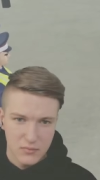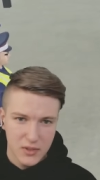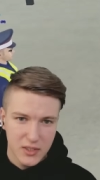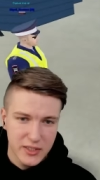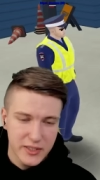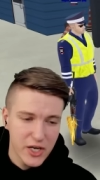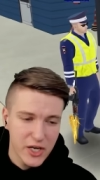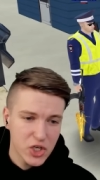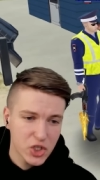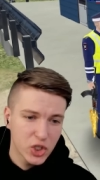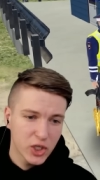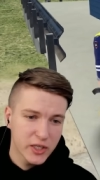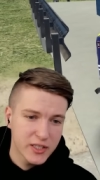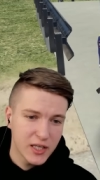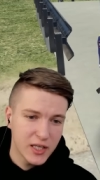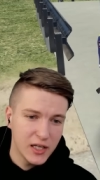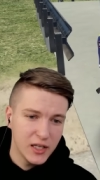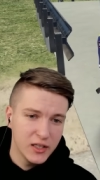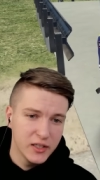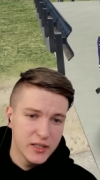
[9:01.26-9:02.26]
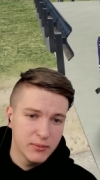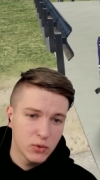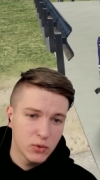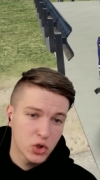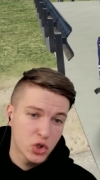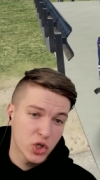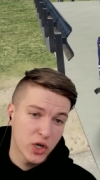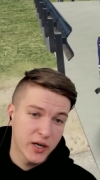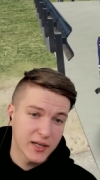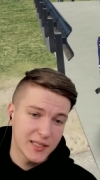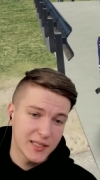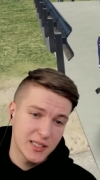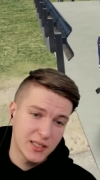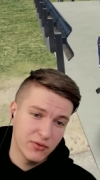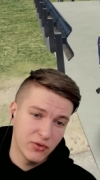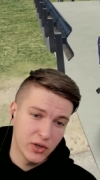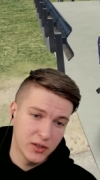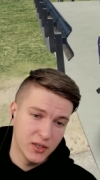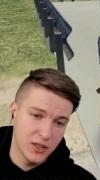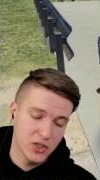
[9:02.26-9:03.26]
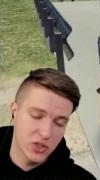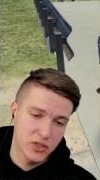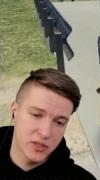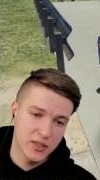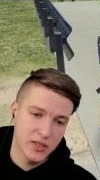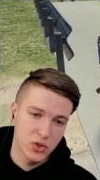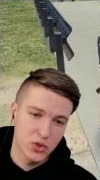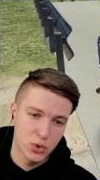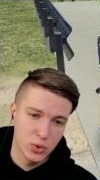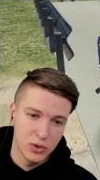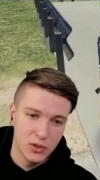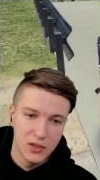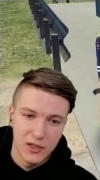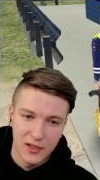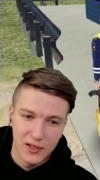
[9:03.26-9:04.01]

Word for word: Ты знаешь, что я стал немножко красивее, даже скажу.